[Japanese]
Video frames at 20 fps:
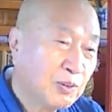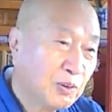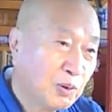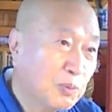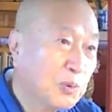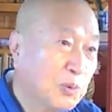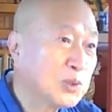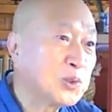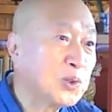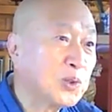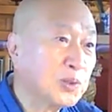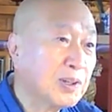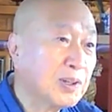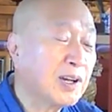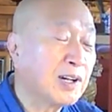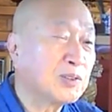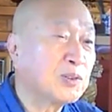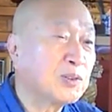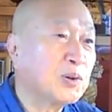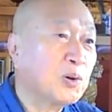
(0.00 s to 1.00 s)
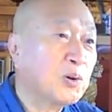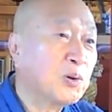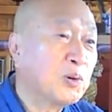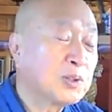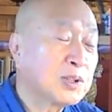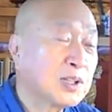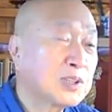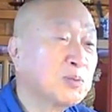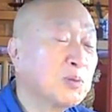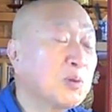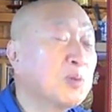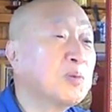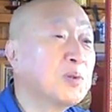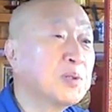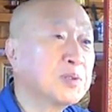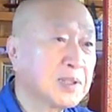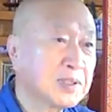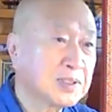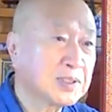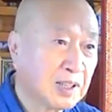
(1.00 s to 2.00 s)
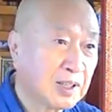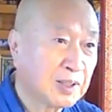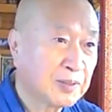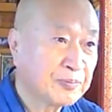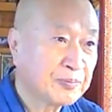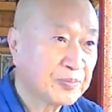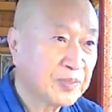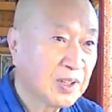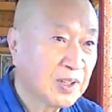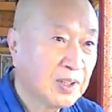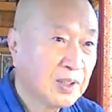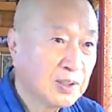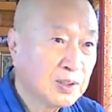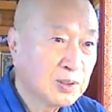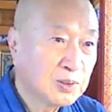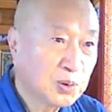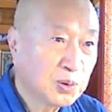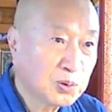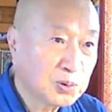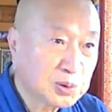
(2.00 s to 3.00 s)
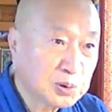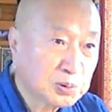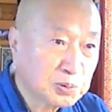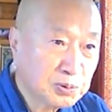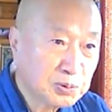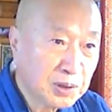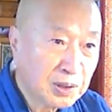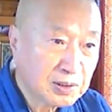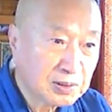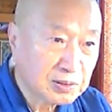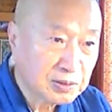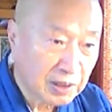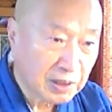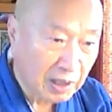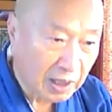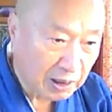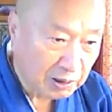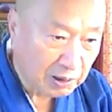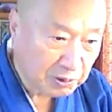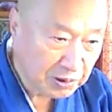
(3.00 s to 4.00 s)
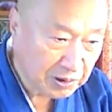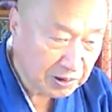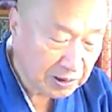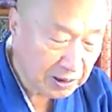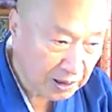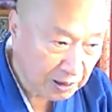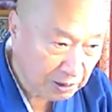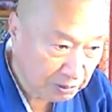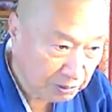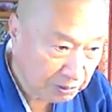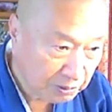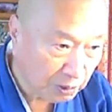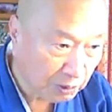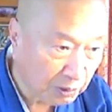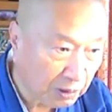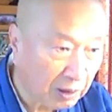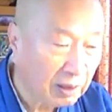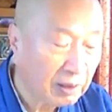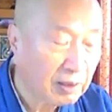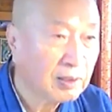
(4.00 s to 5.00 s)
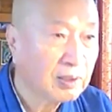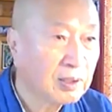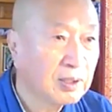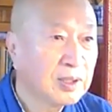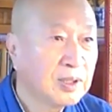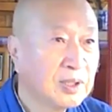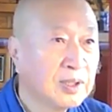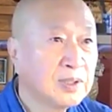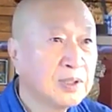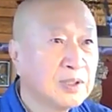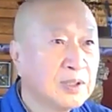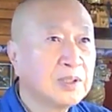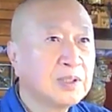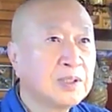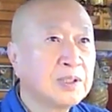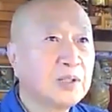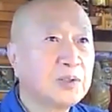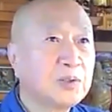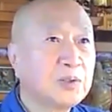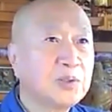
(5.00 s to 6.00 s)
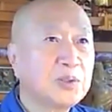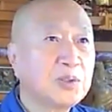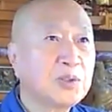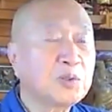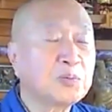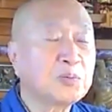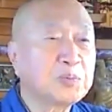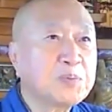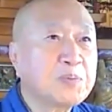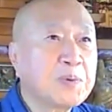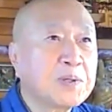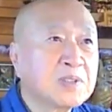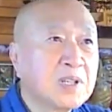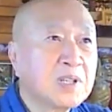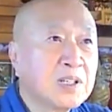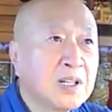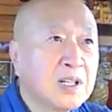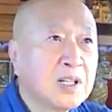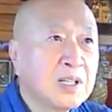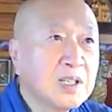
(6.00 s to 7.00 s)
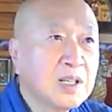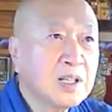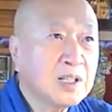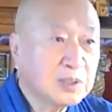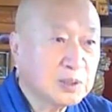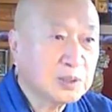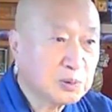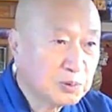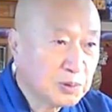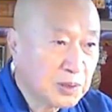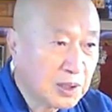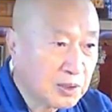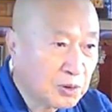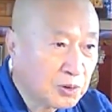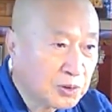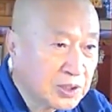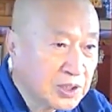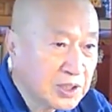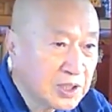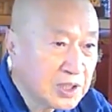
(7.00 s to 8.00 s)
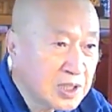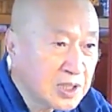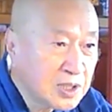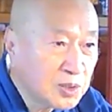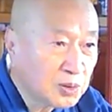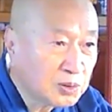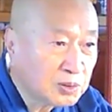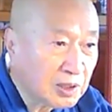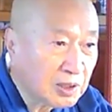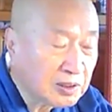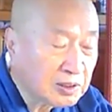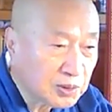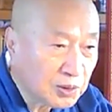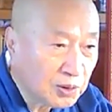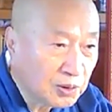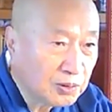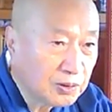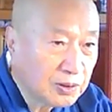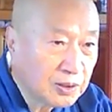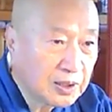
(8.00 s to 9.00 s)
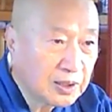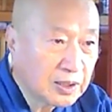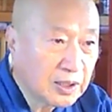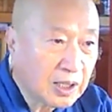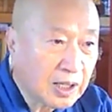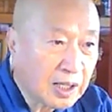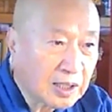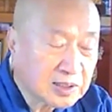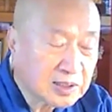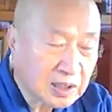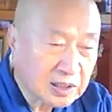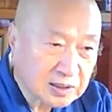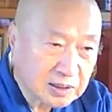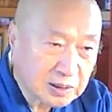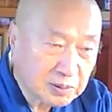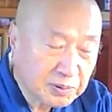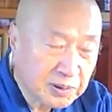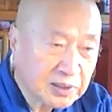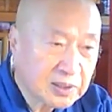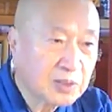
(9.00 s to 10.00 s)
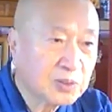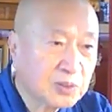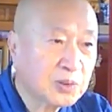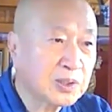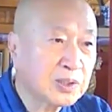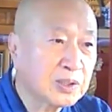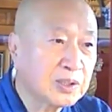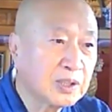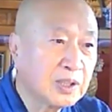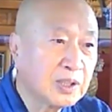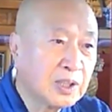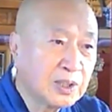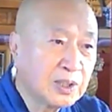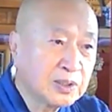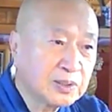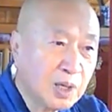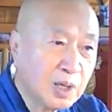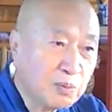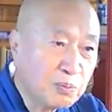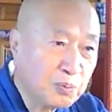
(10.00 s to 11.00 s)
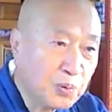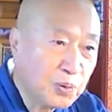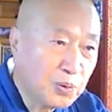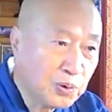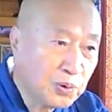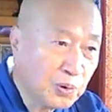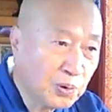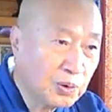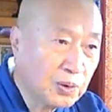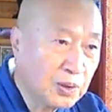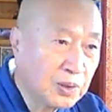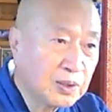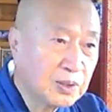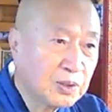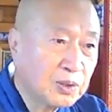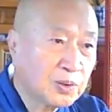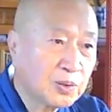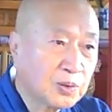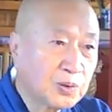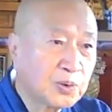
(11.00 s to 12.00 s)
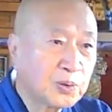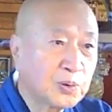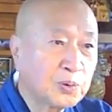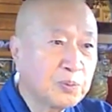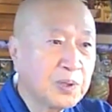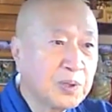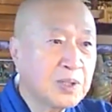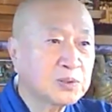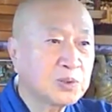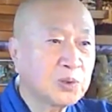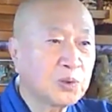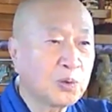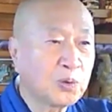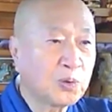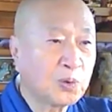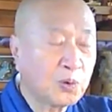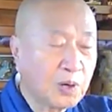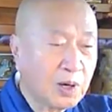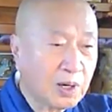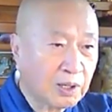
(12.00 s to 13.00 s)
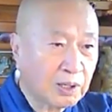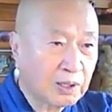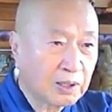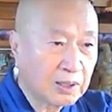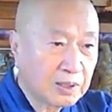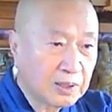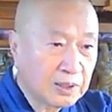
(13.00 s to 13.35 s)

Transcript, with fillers: 面白いなと、私も思いました。どうぞ自分がですね、歩いているとか、あれよくビパサナで自分がこう、キンヒンというなるでしょ足が痺れてる時に。南方のこの瞑想法は、